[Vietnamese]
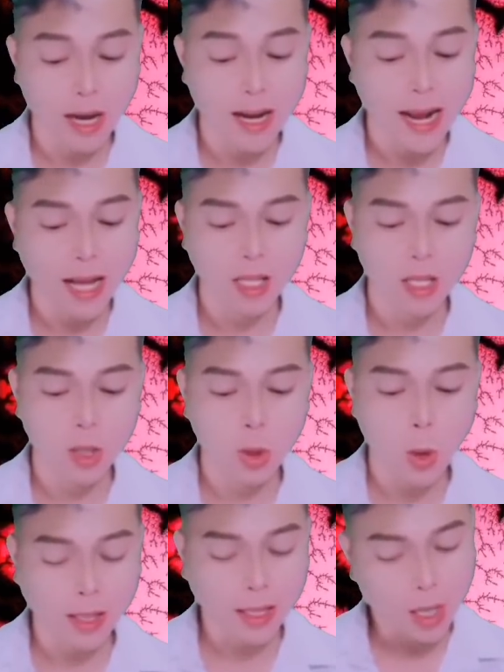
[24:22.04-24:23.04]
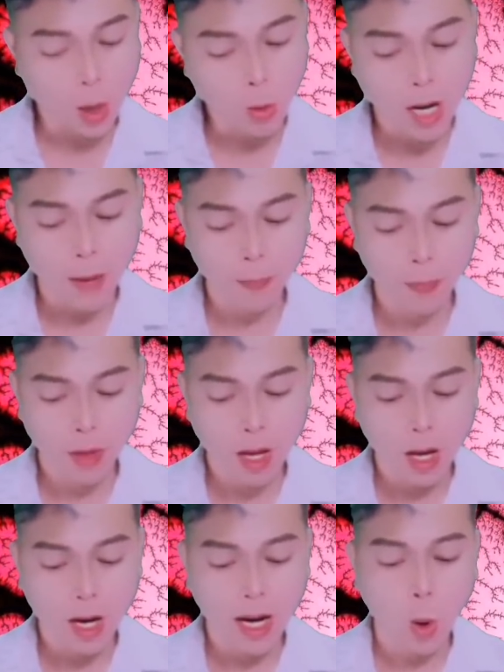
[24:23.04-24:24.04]
Đã bốn ngày rồi,
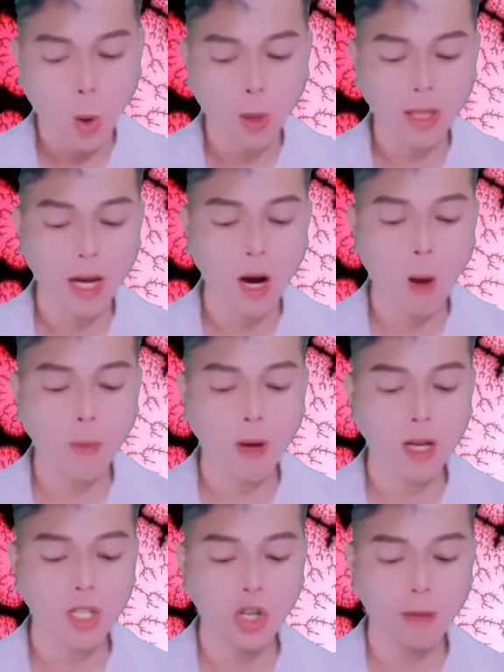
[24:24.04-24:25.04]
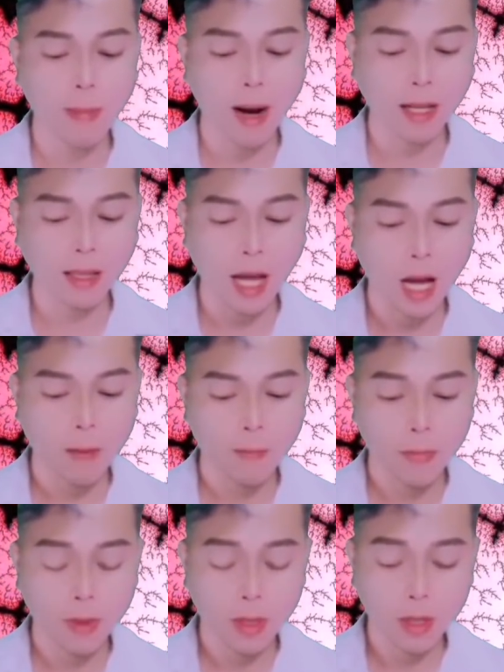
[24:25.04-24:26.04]
em không thấy được thành ý của anh đối với em hay sao
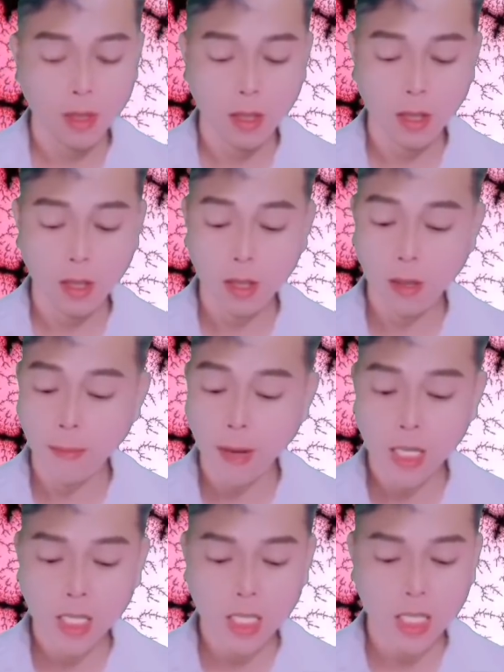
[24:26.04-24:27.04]
chứ? Ừ?